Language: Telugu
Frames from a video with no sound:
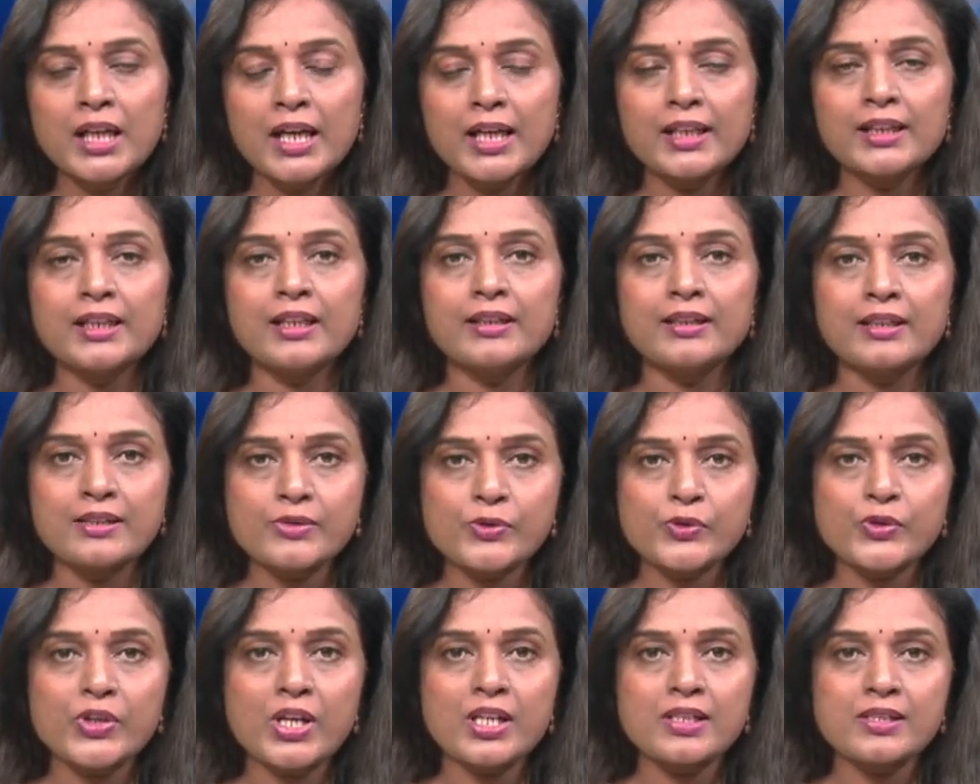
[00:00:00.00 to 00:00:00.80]
ఆయన
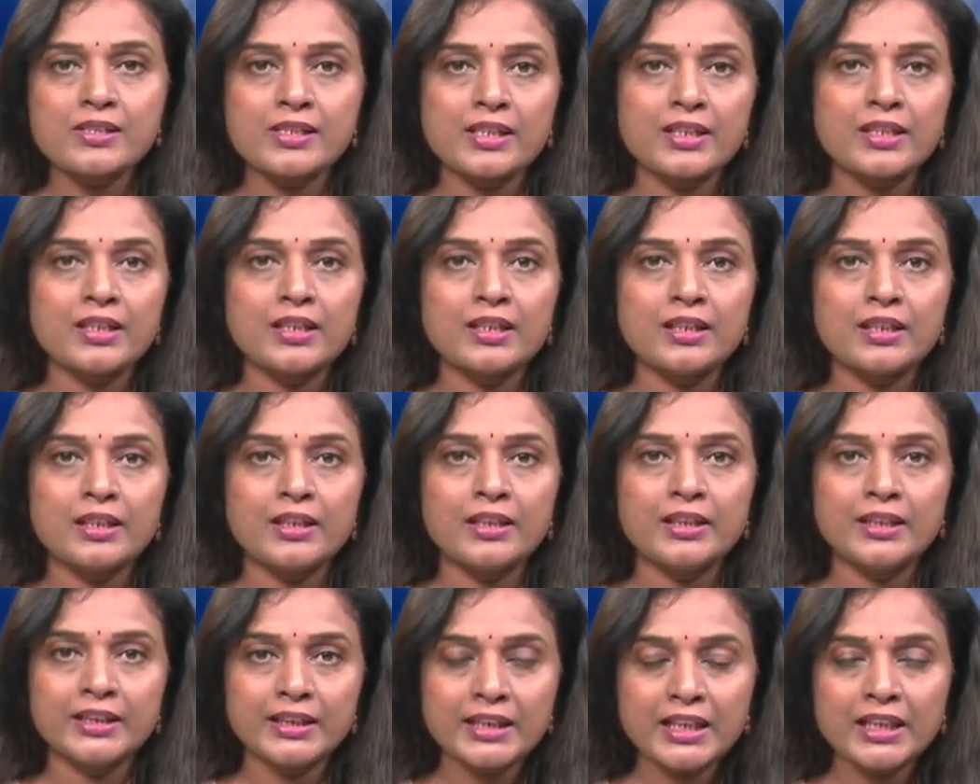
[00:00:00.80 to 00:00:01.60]
డిశ్చార్జ్ అయ్యి
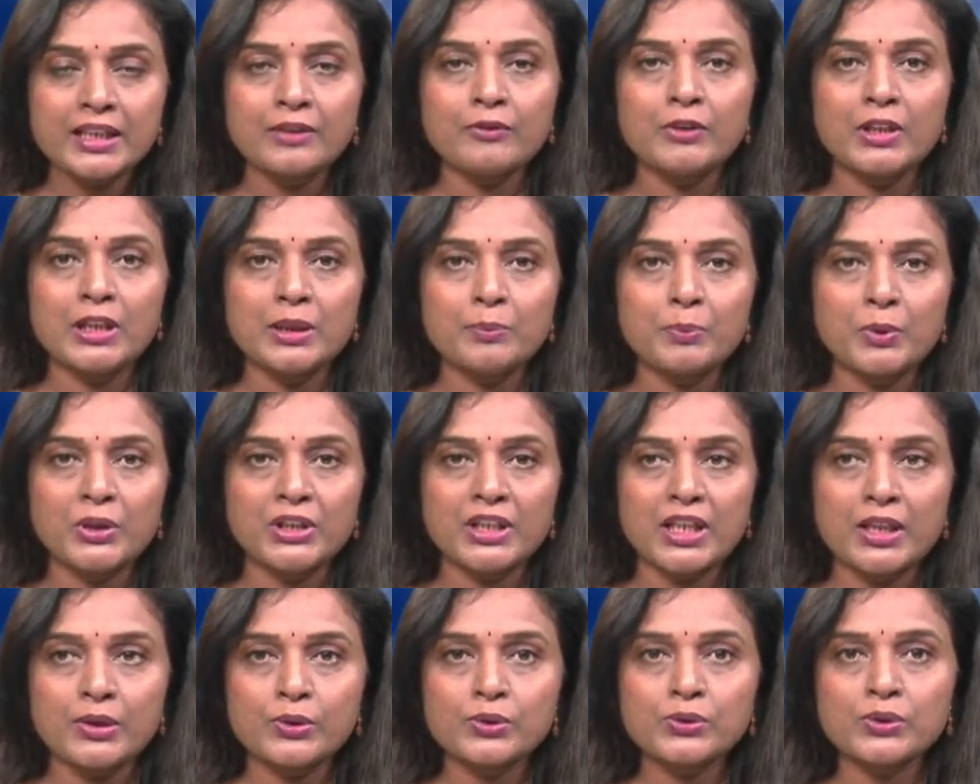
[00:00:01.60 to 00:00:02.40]
ఇంటికి
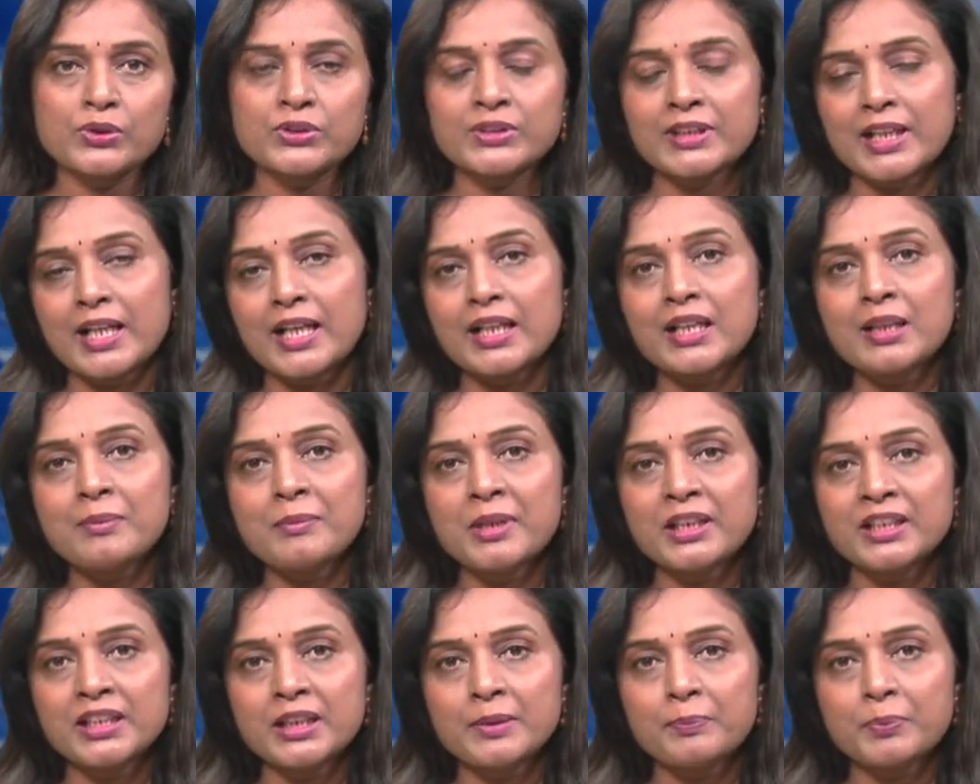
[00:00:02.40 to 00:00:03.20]
వెళ్ళిపోయారు సో
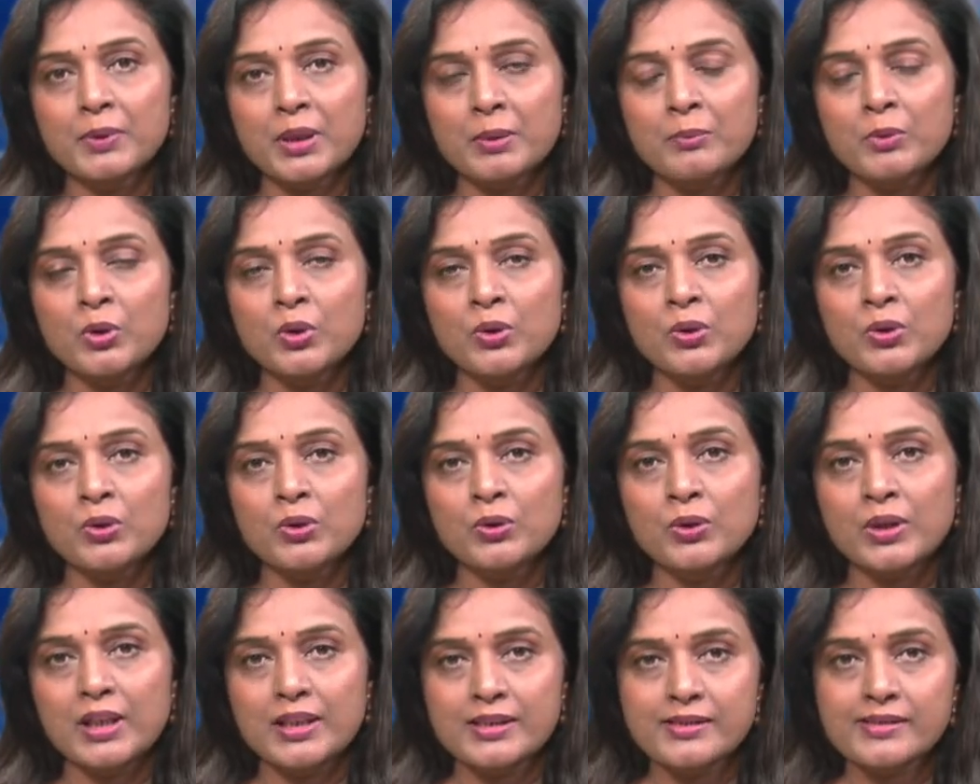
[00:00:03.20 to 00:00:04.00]
చాలామంది ప్రముఖులు
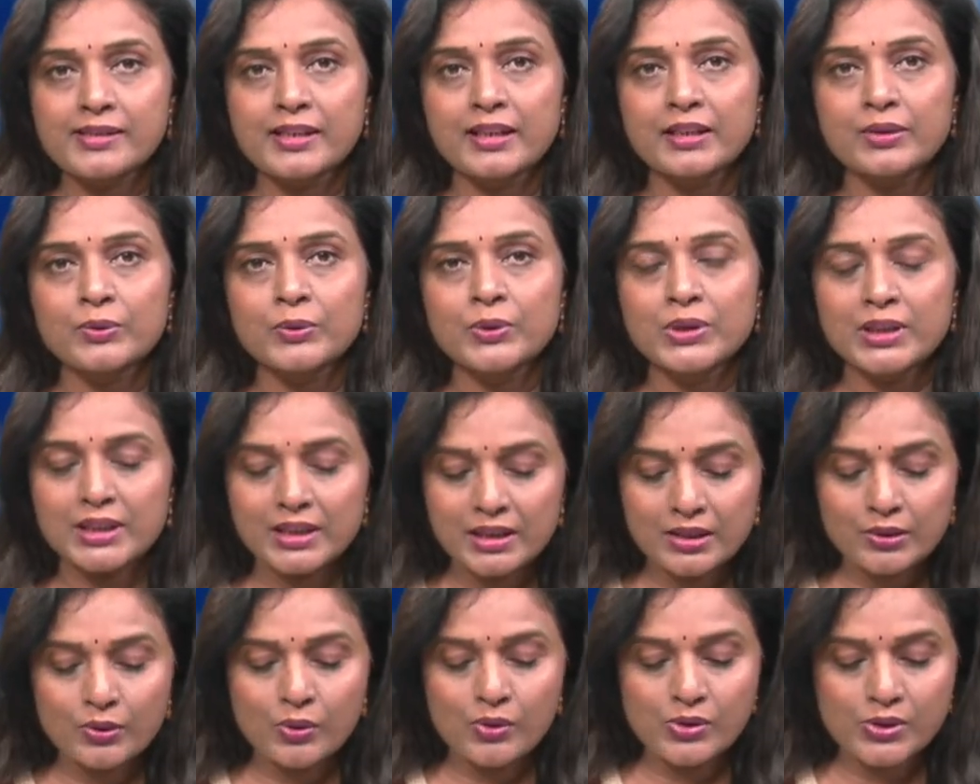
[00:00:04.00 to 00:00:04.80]
కలిశారు
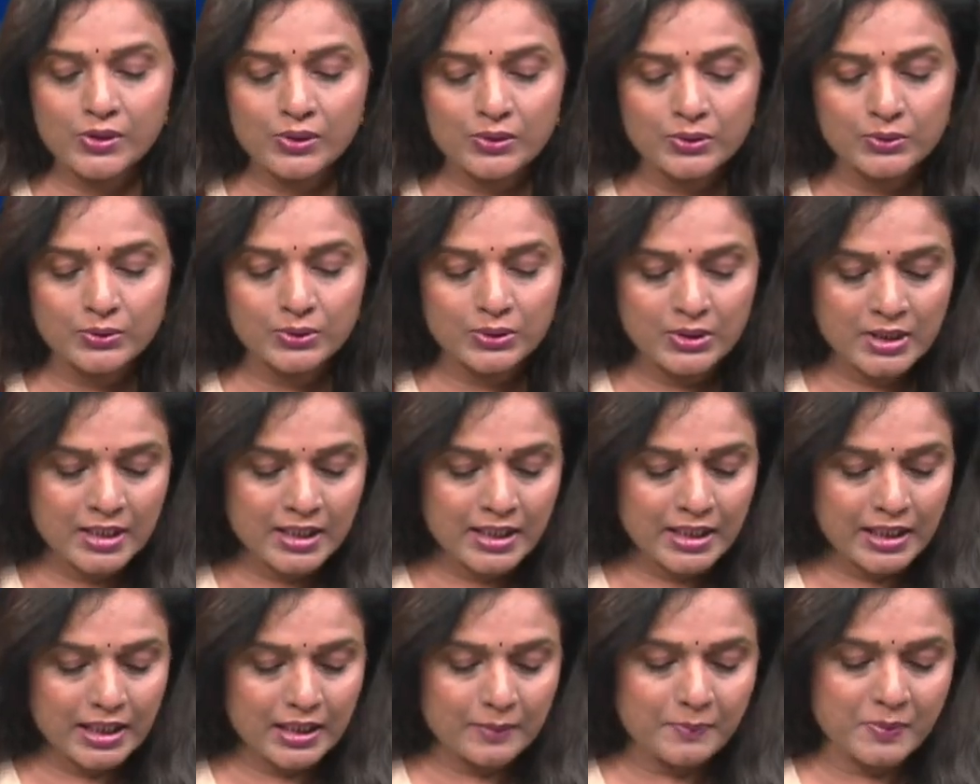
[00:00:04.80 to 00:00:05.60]
ఈ రోజు
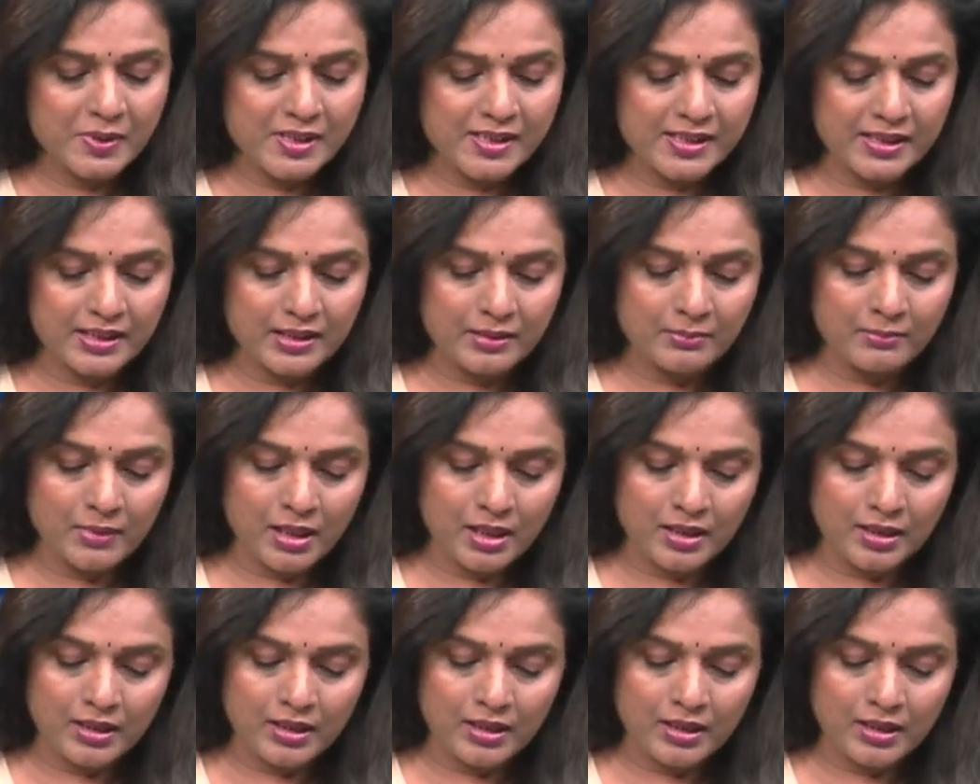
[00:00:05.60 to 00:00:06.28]
ఏపీ సీఎం